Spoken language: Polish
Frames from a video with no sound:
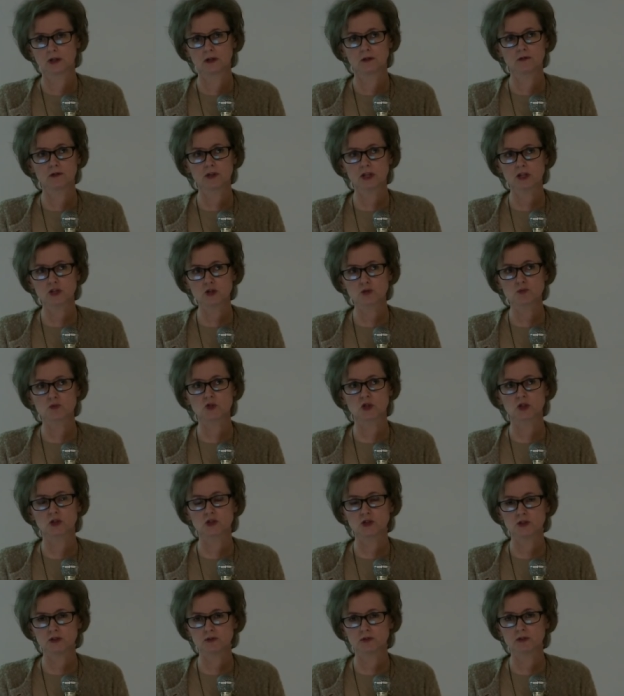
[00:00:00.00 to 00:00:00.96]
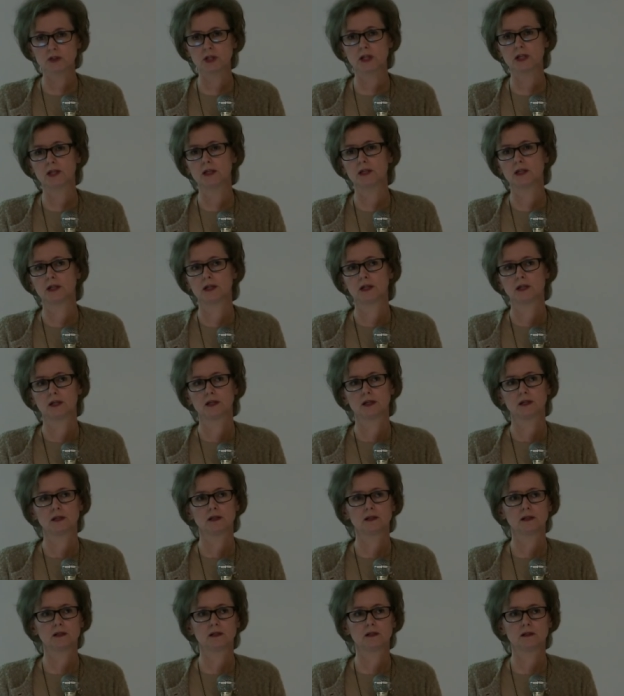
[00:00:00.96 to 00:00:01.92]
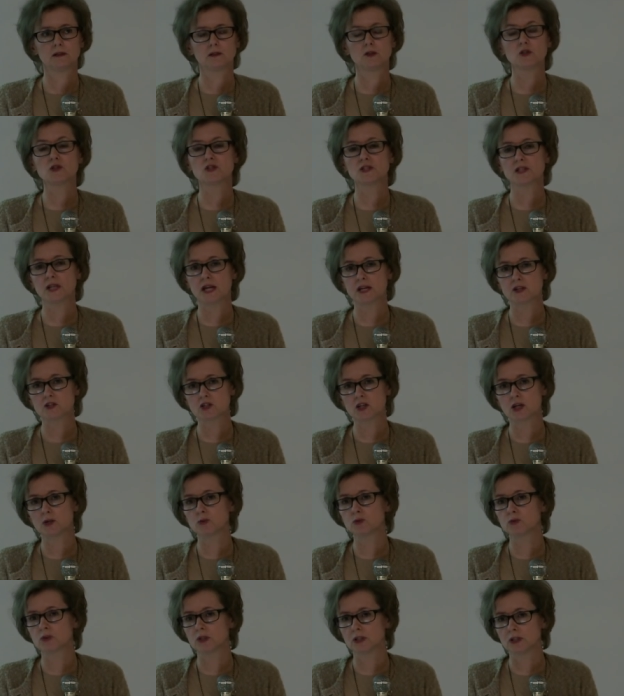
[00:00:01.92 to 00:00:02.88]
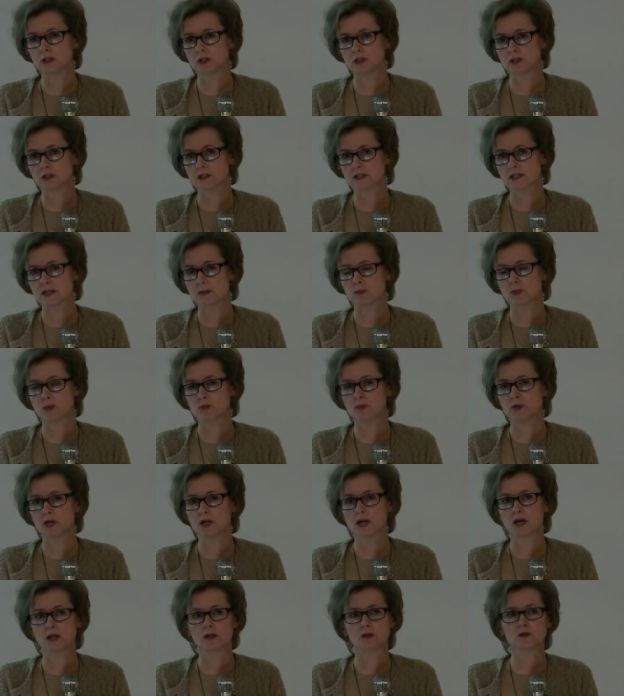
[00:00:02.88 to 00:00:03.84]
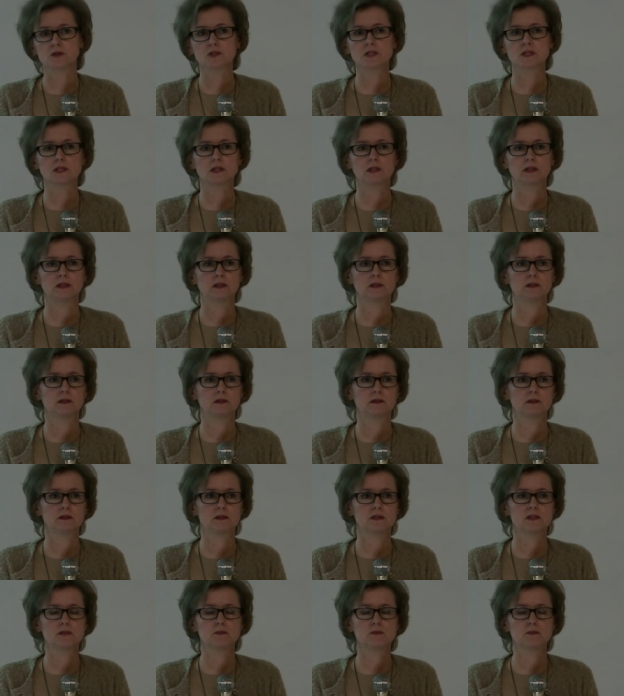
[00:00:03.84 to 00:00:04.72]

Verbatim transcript: Wręcz przeciwnie, e, dostarcza luteiny zapobiegającej e,